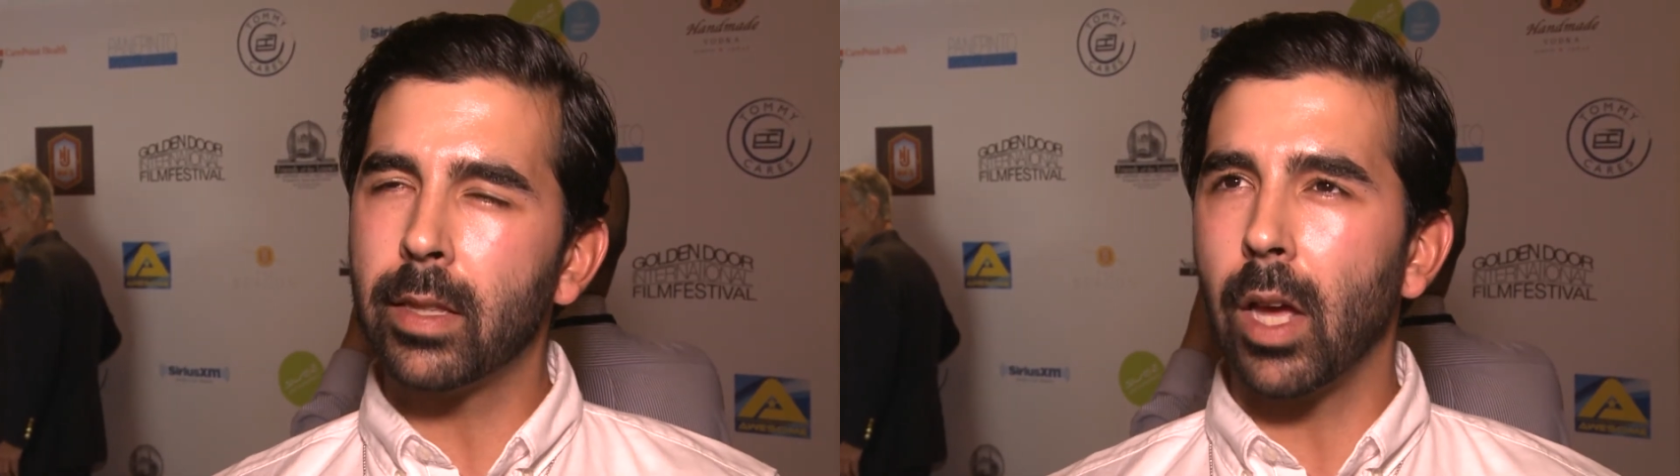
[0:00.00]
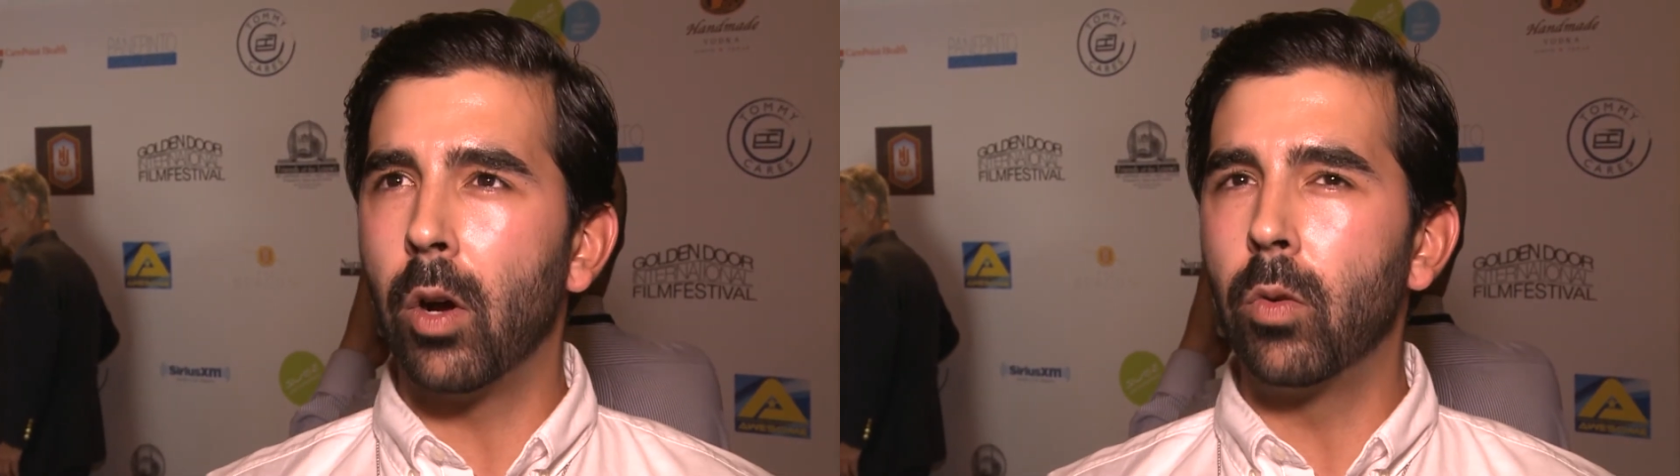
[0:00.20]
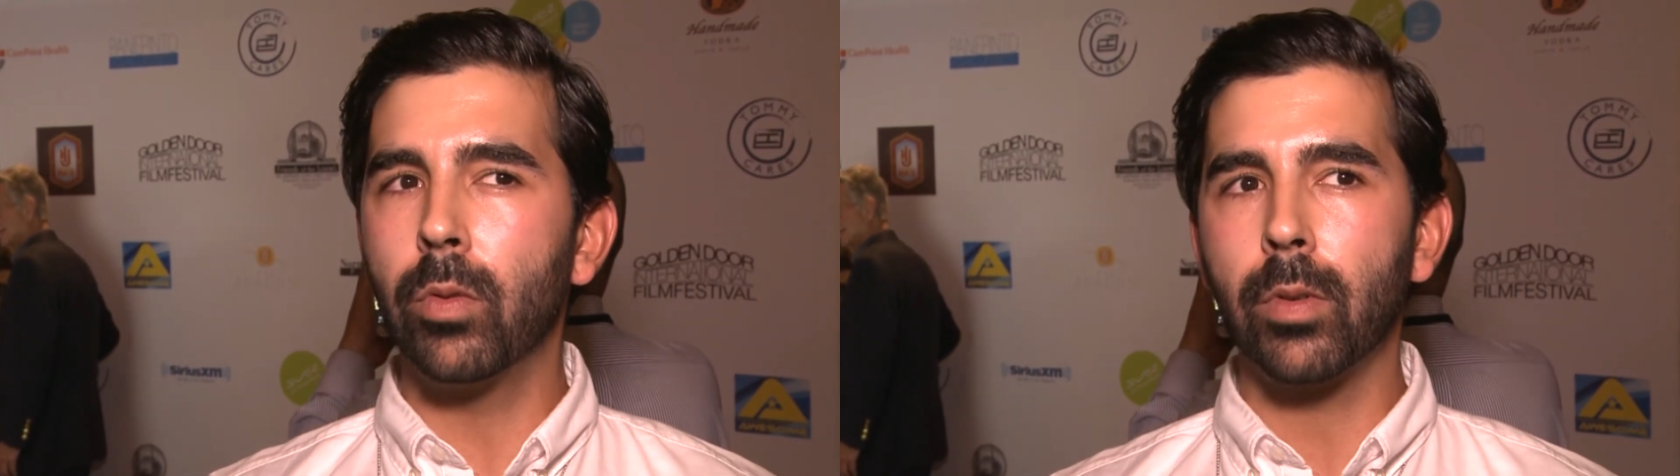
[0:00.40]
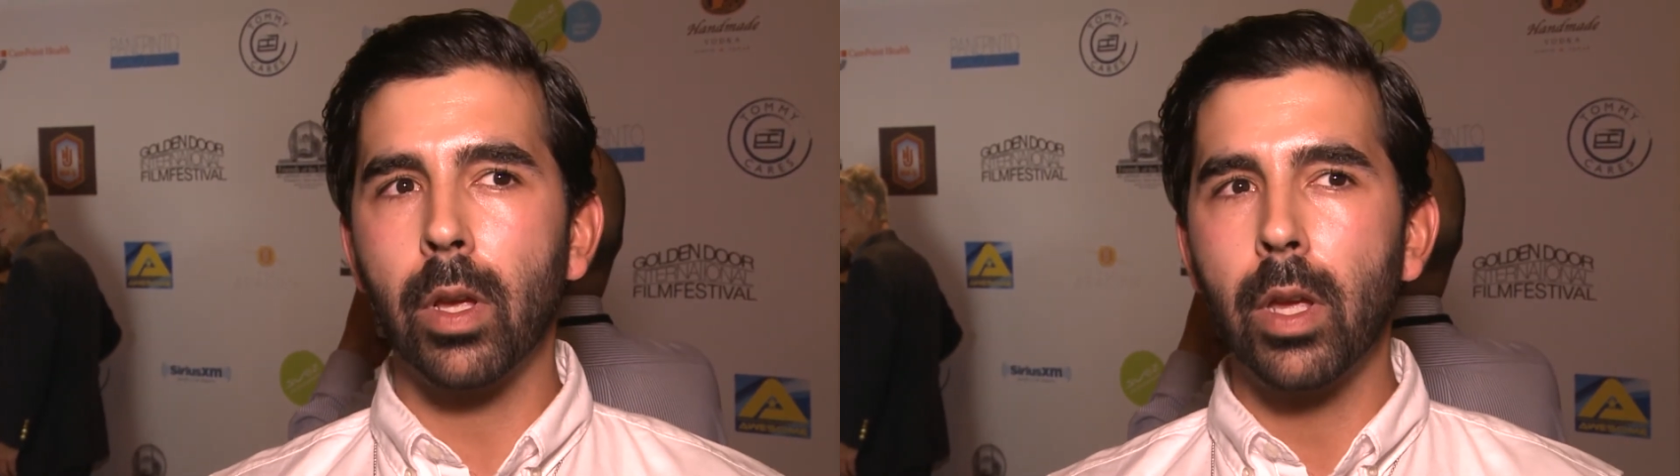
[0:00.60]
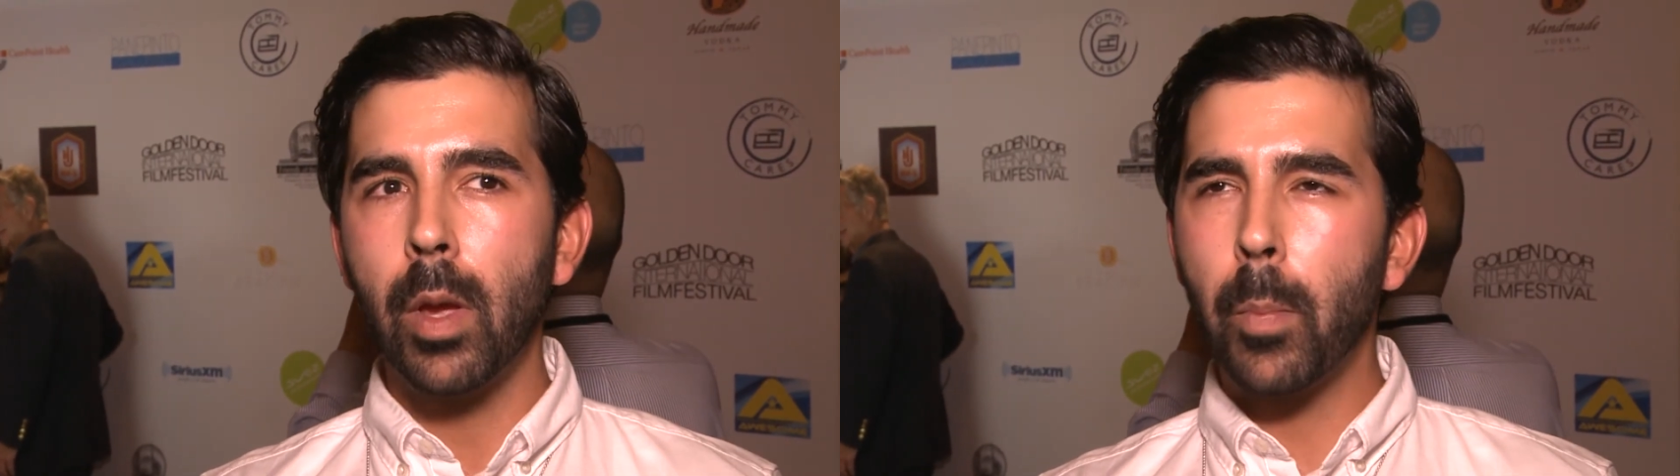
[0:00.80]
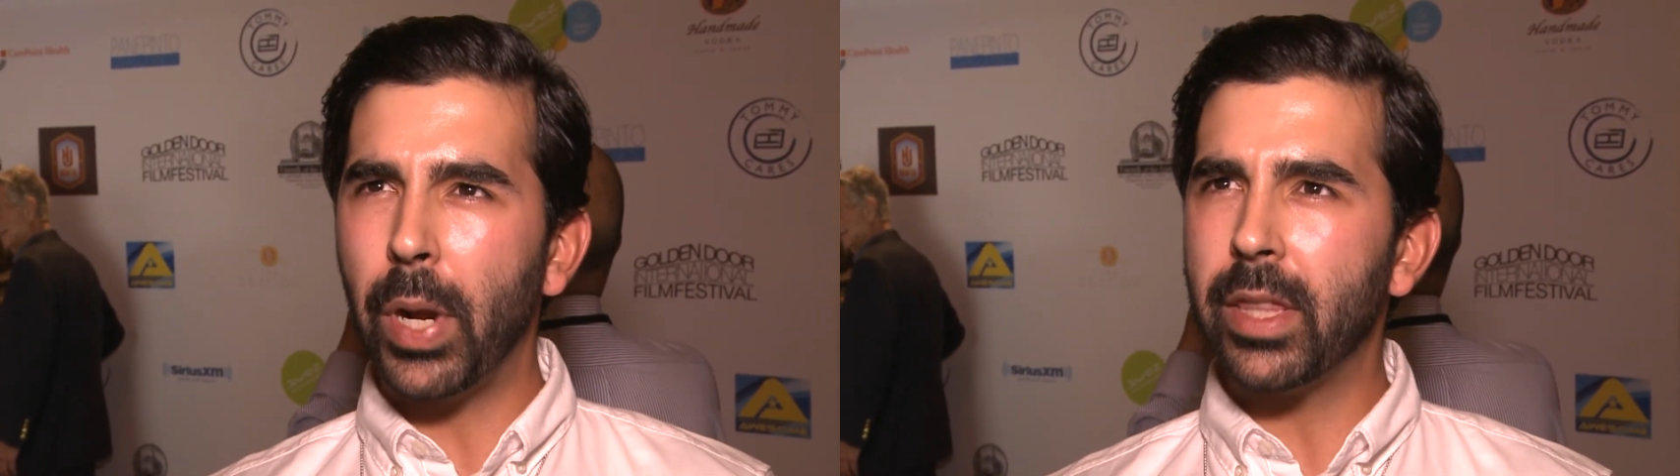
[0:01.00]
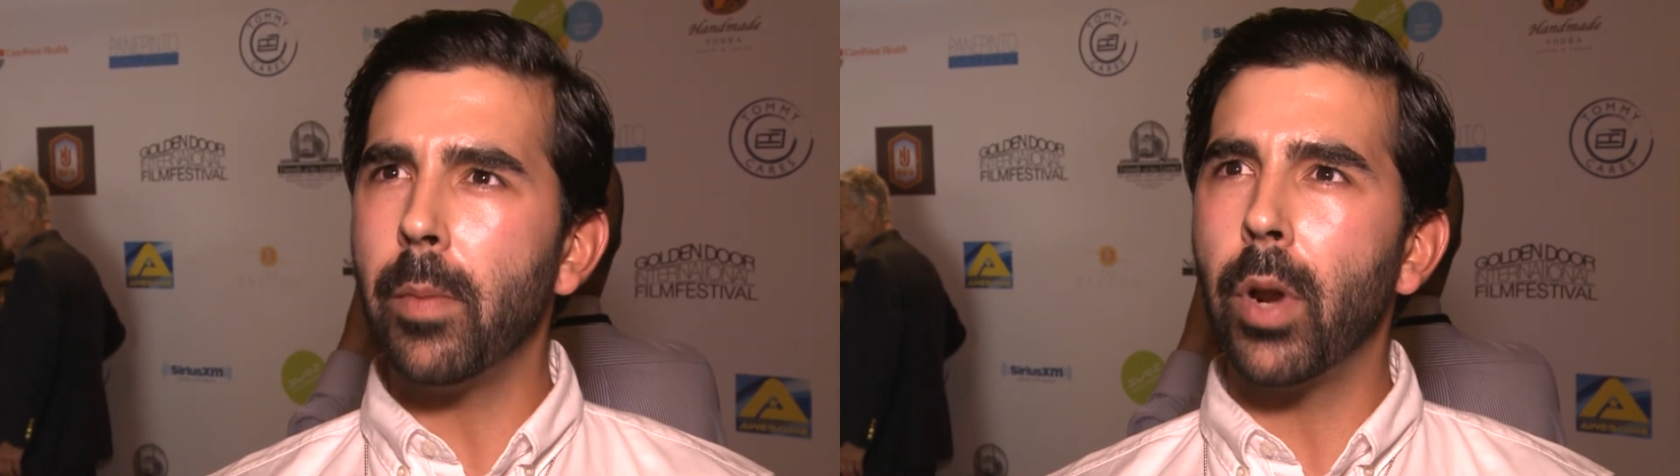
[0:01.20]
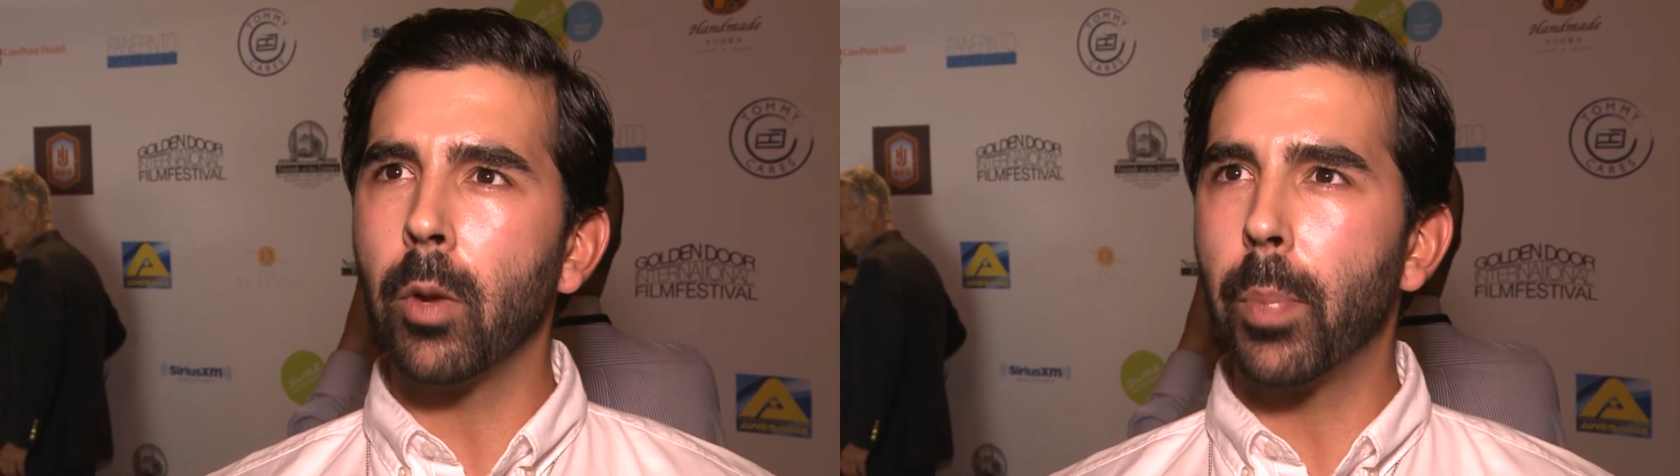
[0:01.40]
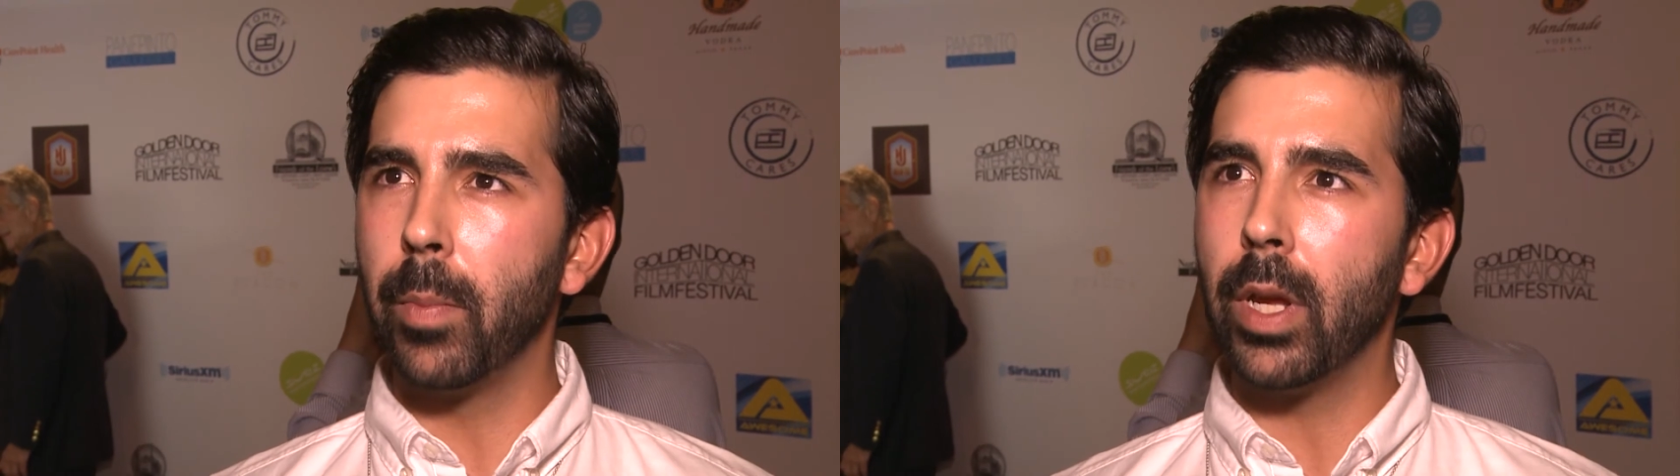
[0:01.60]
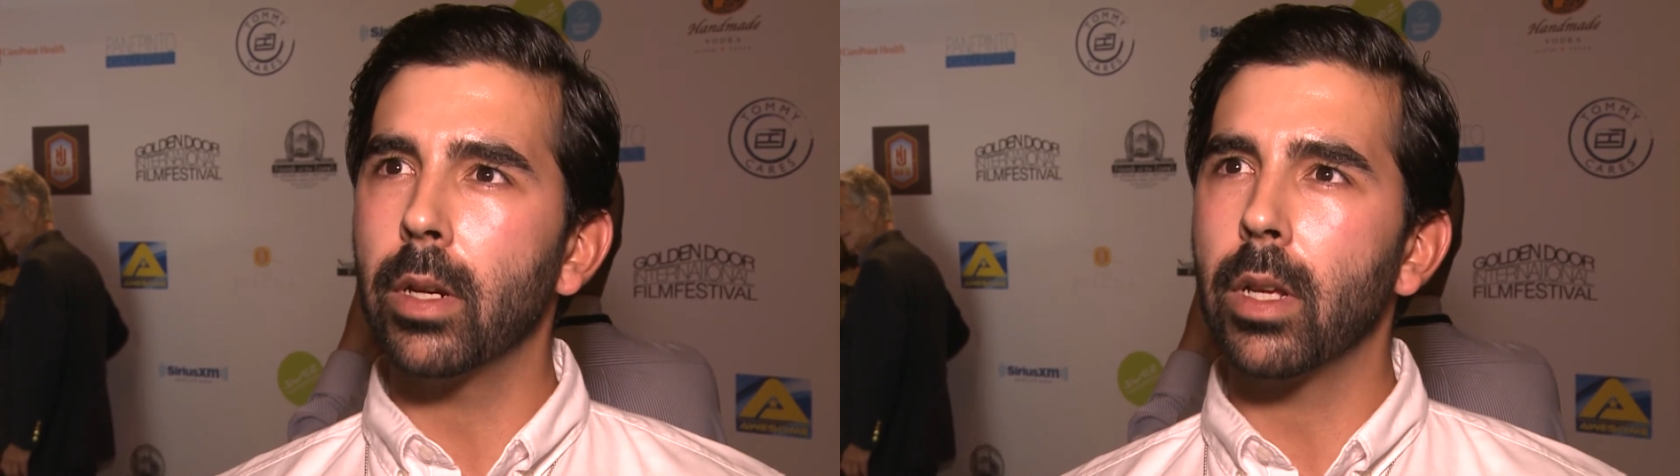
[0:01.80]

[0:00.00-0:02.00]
tão preto e branco para mim.